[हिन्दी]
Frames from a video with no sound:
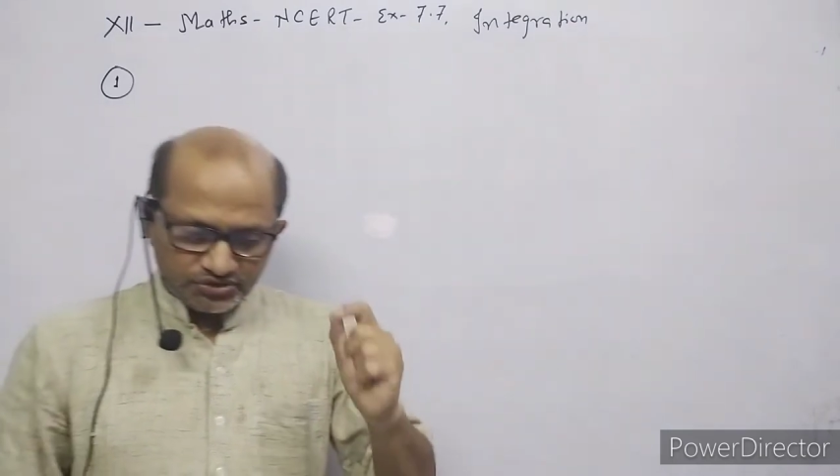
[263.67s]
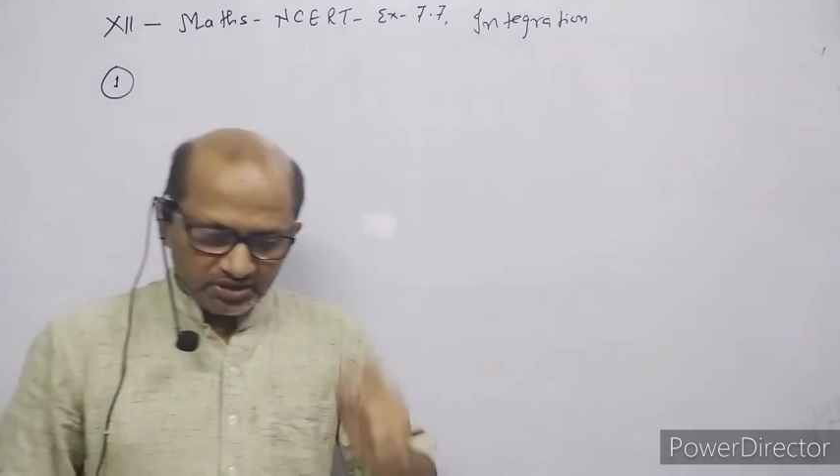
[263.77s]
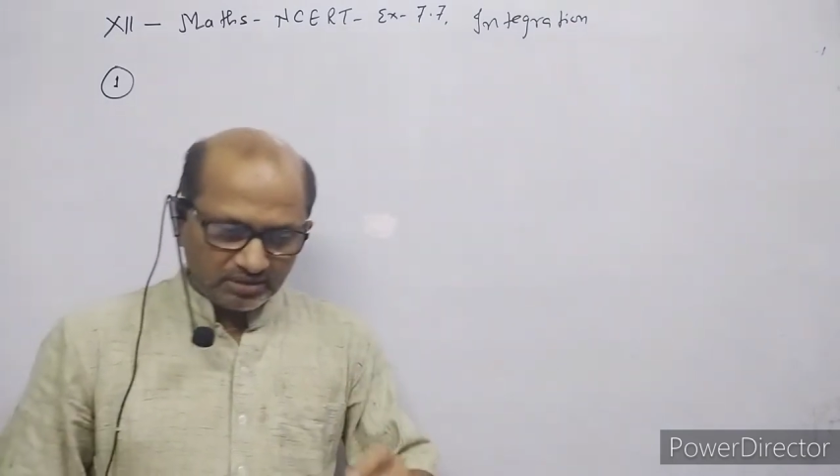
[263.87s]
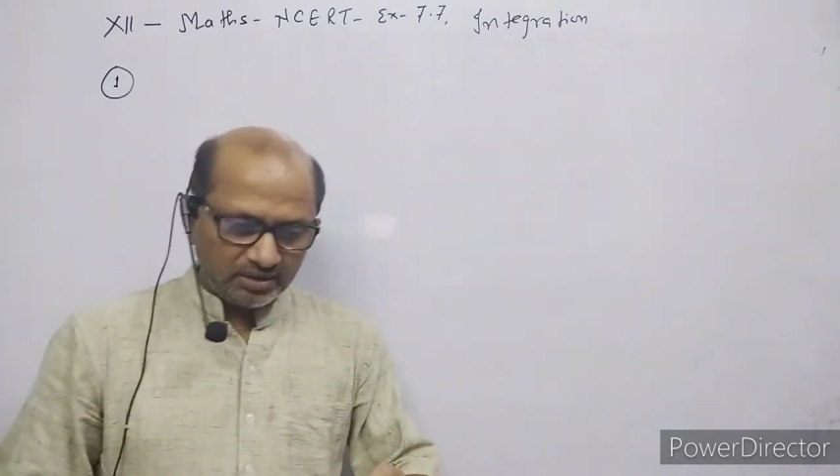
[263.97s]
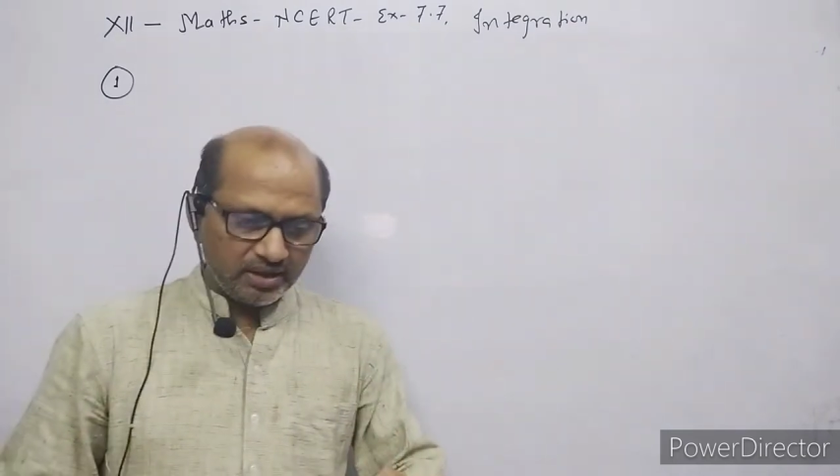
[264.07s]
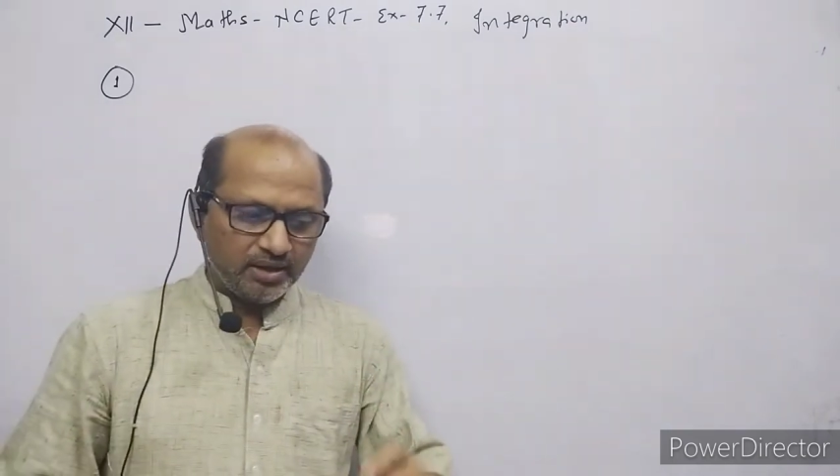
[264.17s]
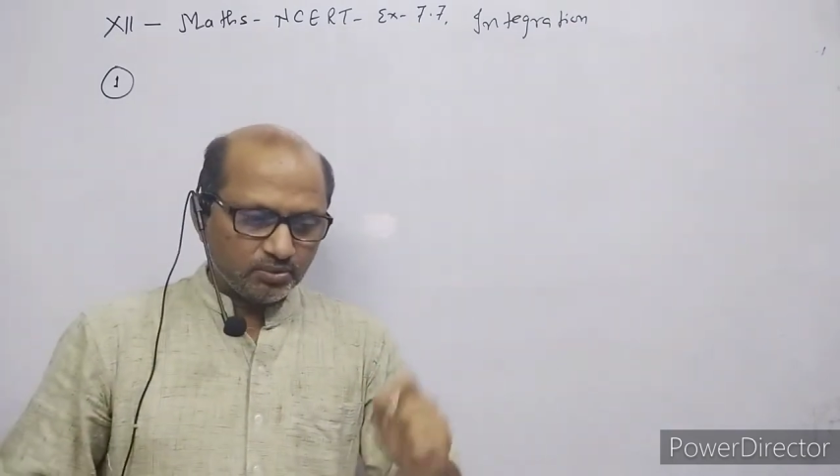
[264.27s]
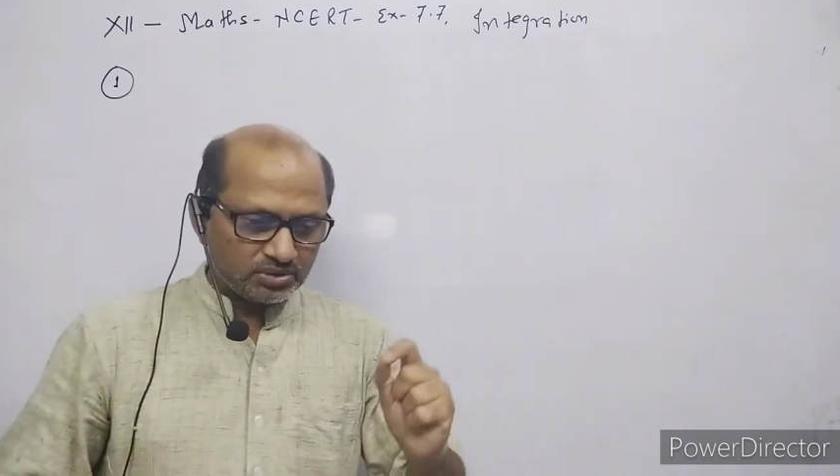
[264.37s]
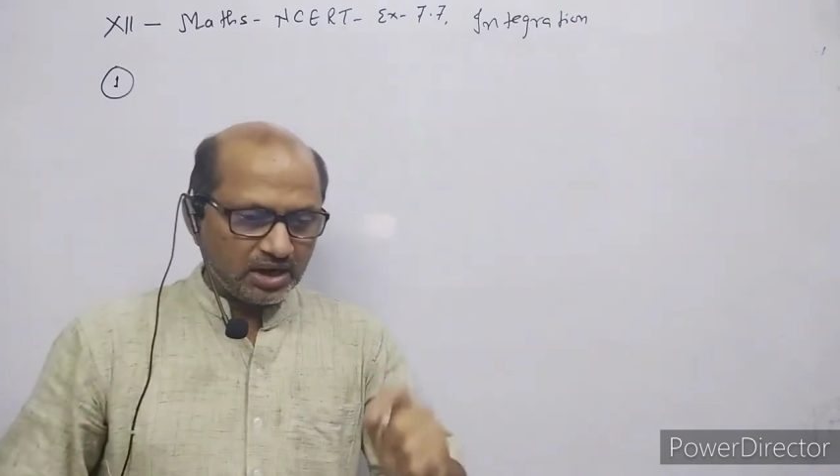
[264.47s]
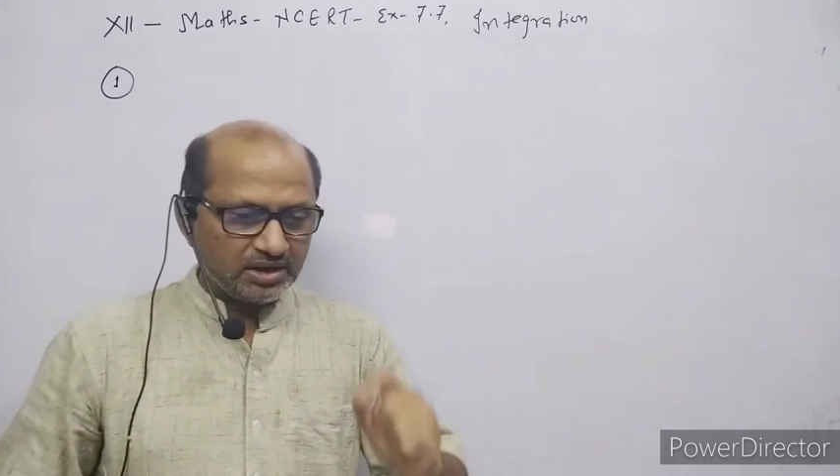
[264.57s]
शर्त यह है
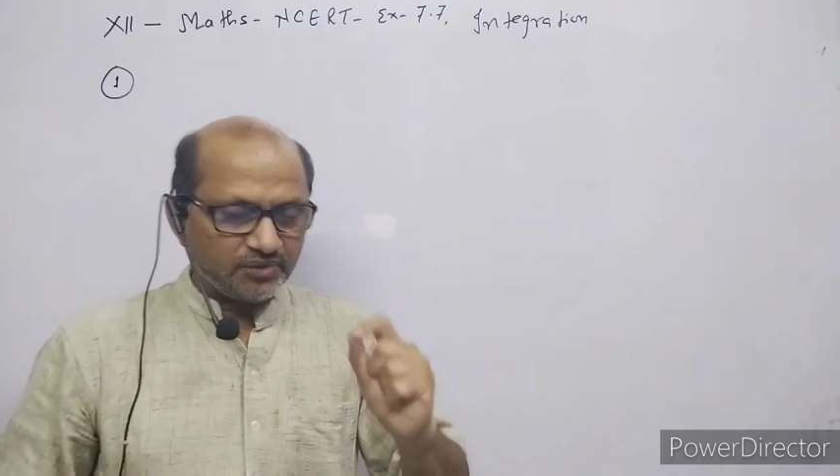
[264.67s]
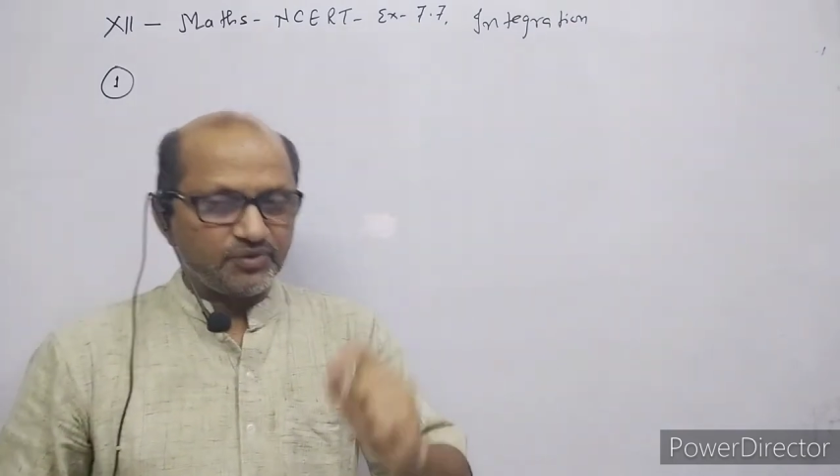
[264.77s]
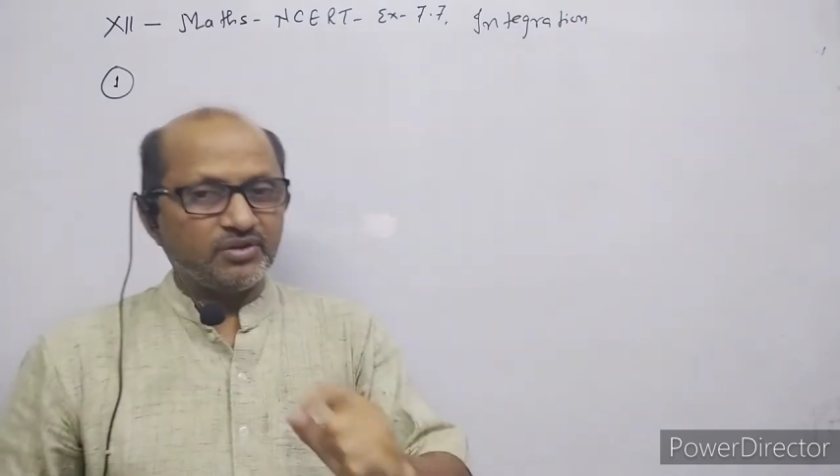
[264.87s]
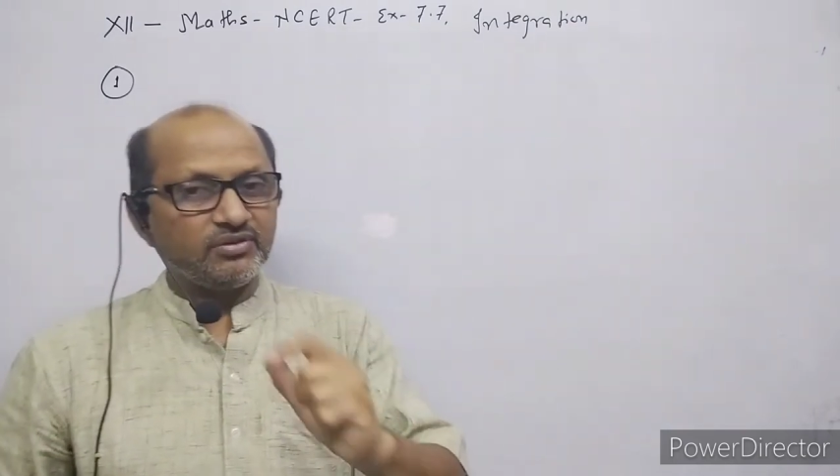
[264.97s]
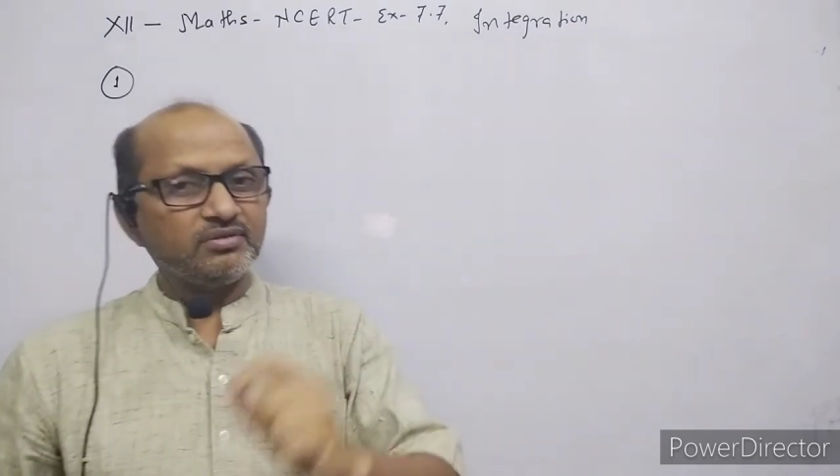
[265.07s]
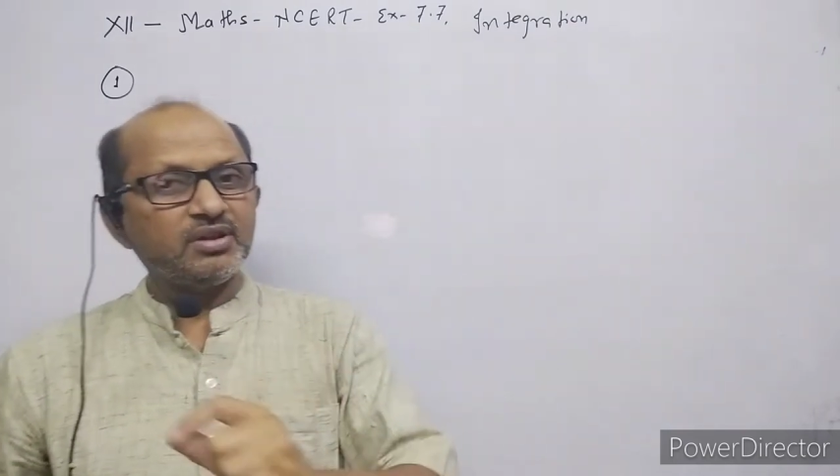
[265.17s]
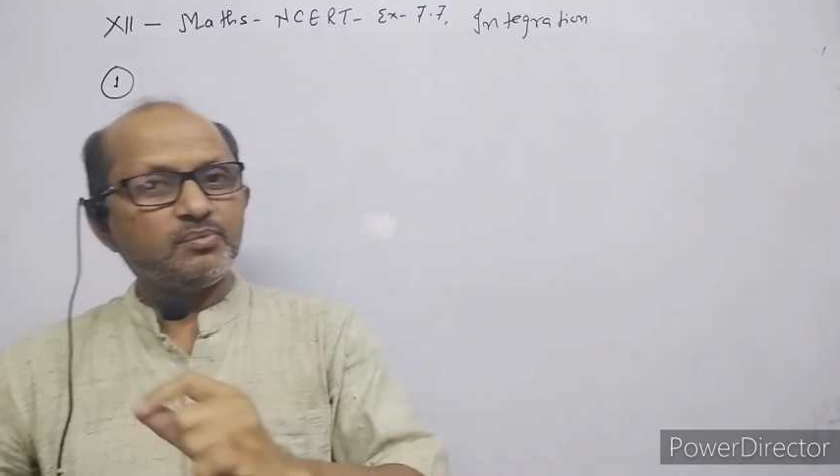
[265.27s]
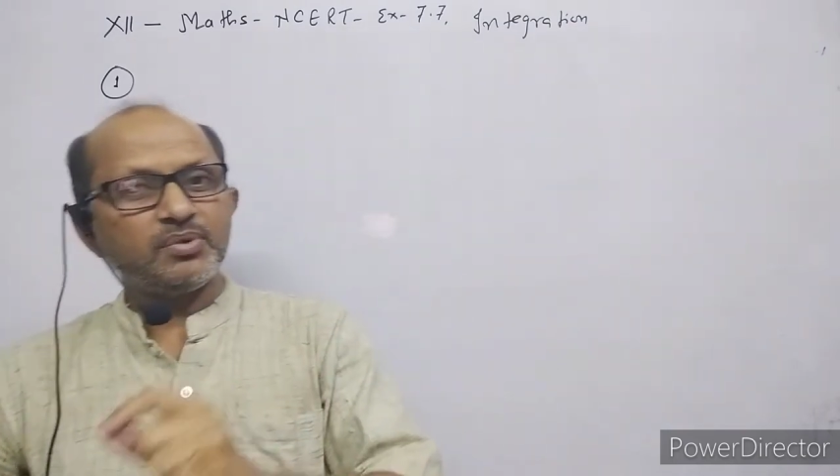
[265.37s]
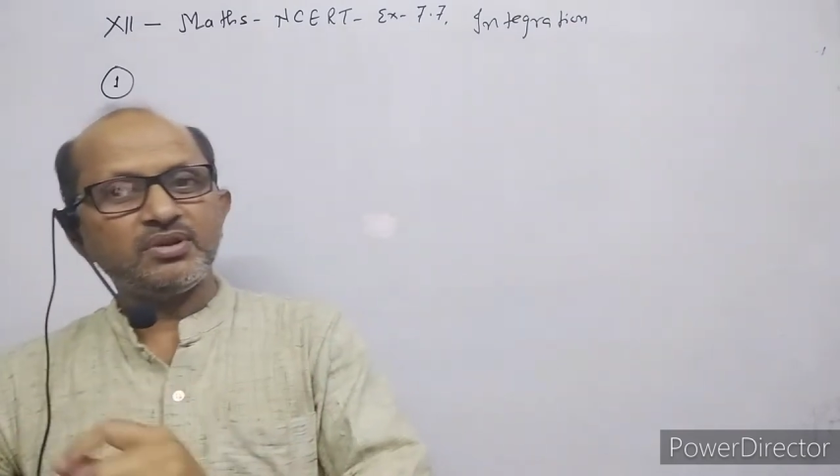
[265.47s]
उसका डिफ्रेंसिएशन